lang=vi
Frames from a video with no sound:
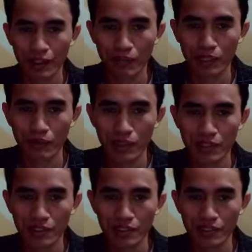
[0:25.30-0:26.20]
Các bạn thân mến,
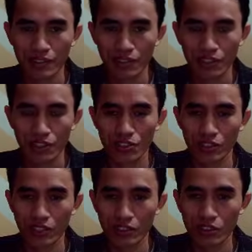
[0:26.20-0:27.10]
thị
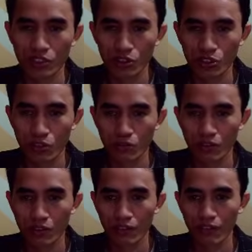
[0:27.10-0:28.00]
trường tài chính nói chung
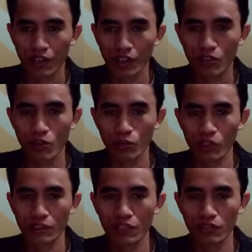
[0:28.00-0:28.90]
vừa kết thúc
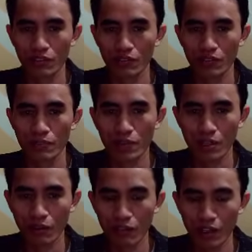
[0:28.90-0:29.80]
tuần giao dịch với biến
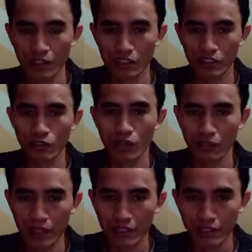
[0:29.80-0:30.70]
động và sự rung lắc
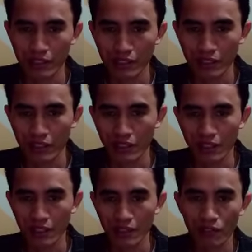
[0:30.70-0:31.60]
mạnh.
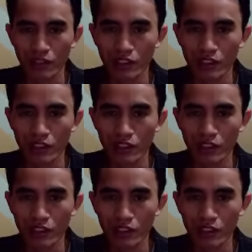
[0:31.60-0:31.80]
Với